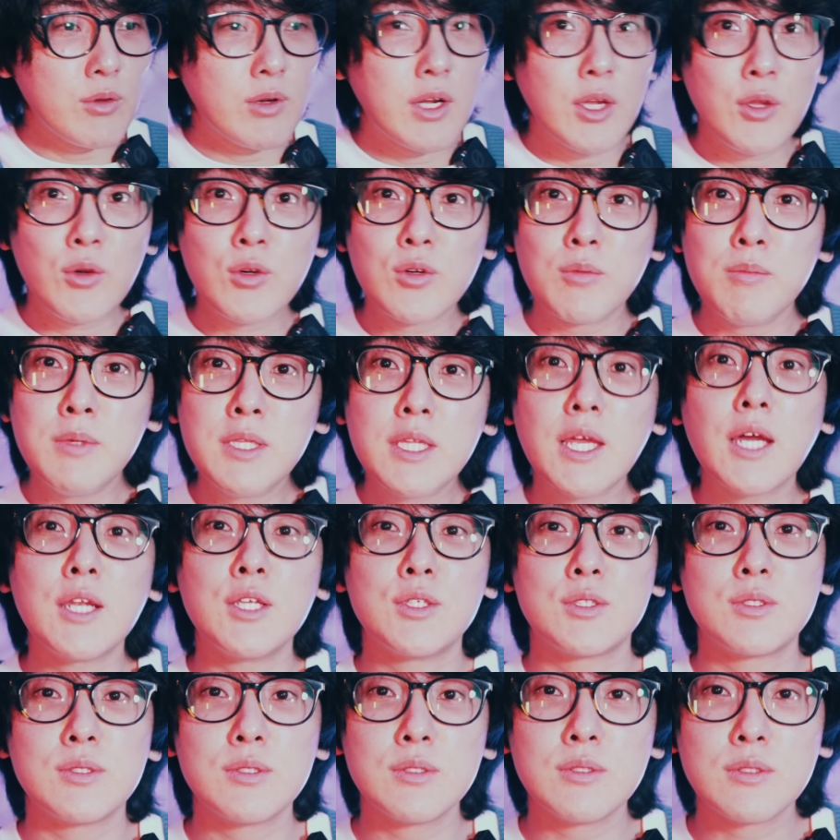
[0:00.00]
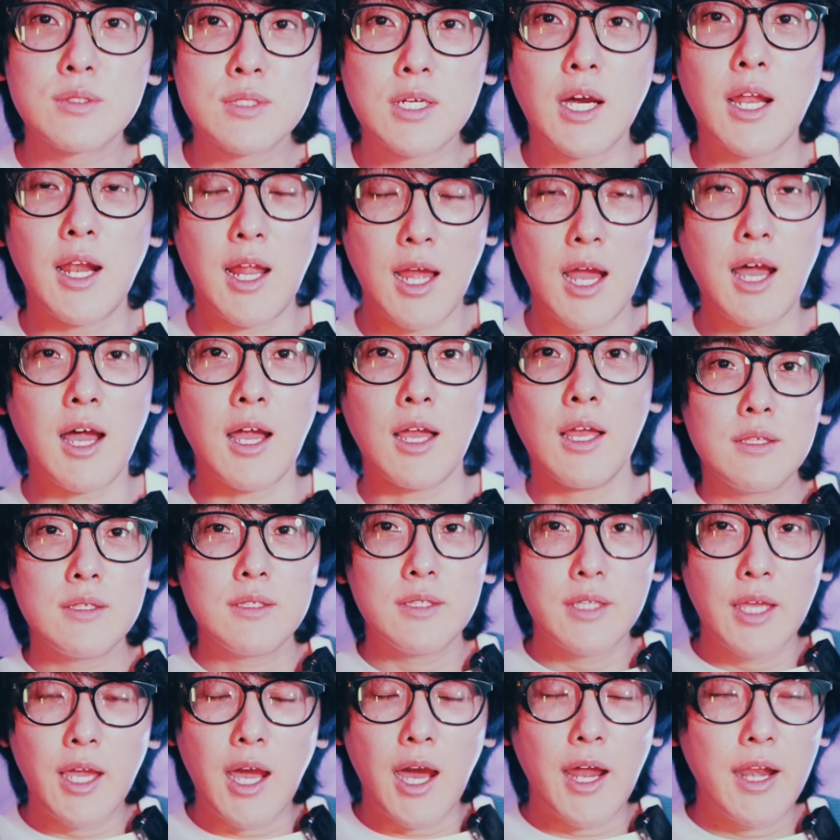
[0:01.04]
りとかよく見たりするから
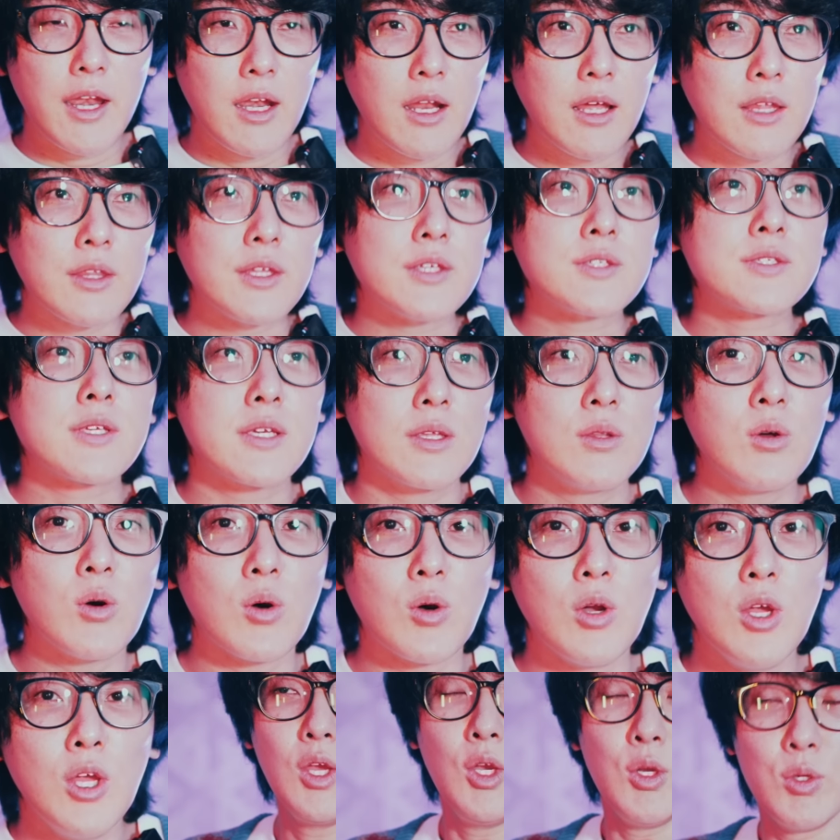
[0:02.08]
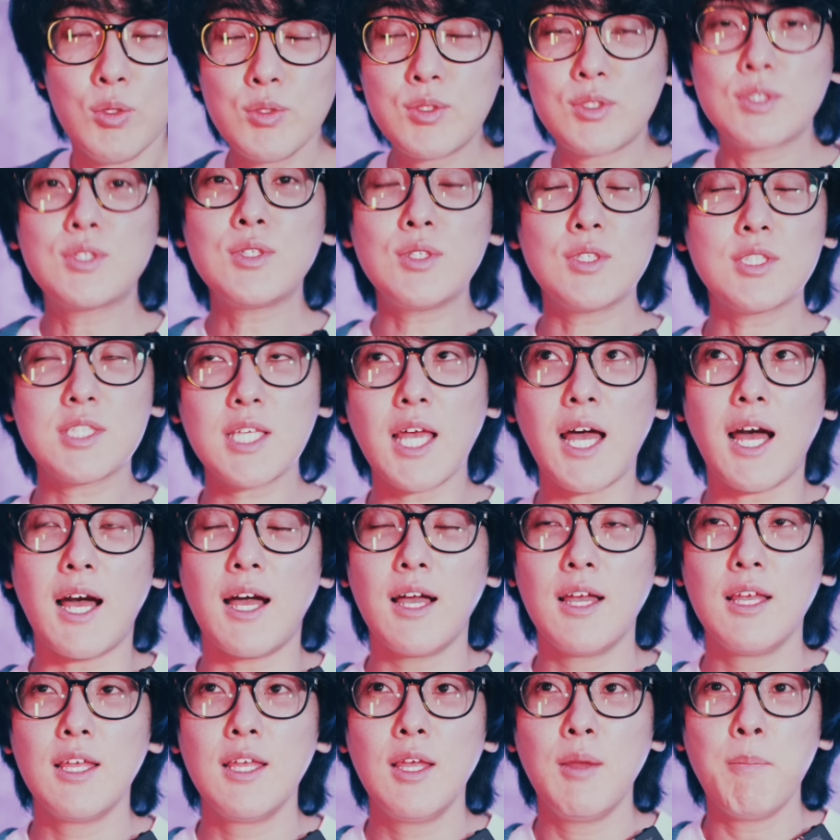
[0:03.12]
ね、あれなんですけど、普通
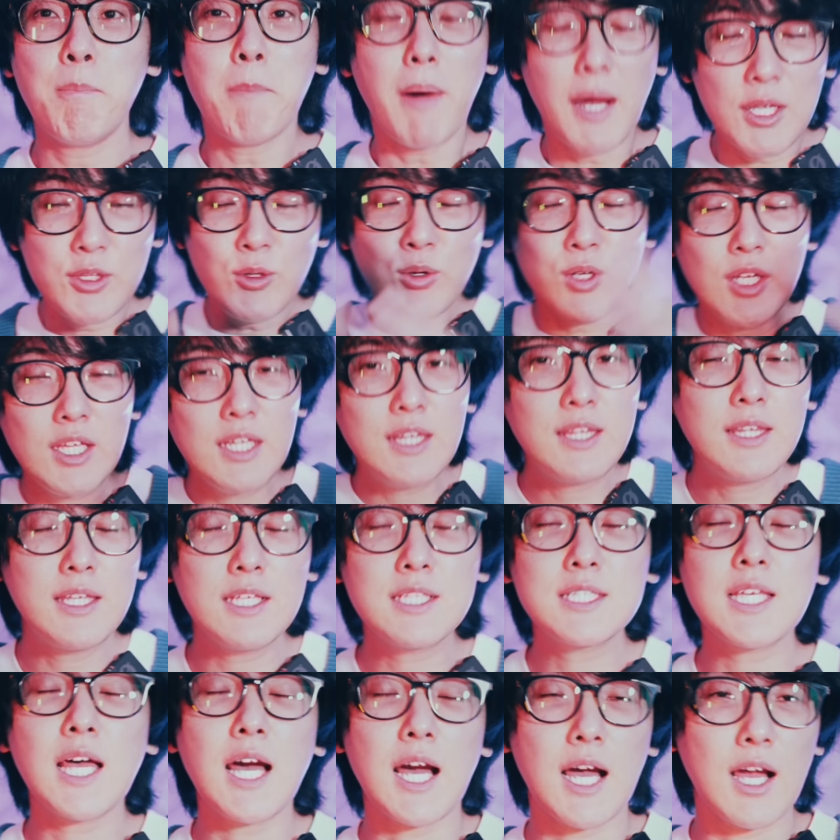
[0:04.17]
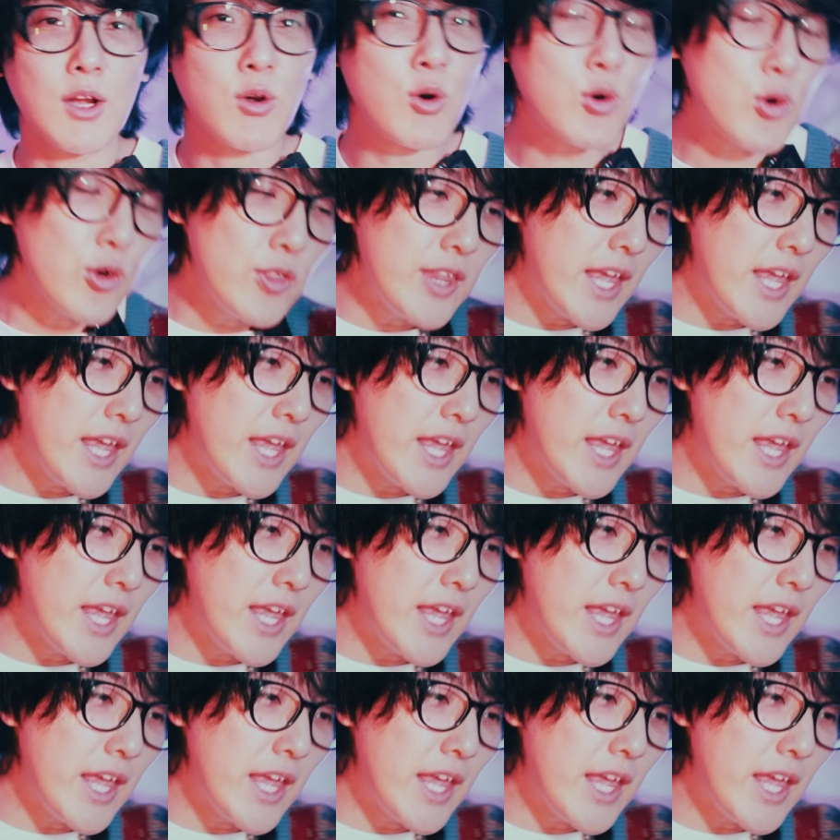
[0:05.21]
さ、間取りってさ、ここ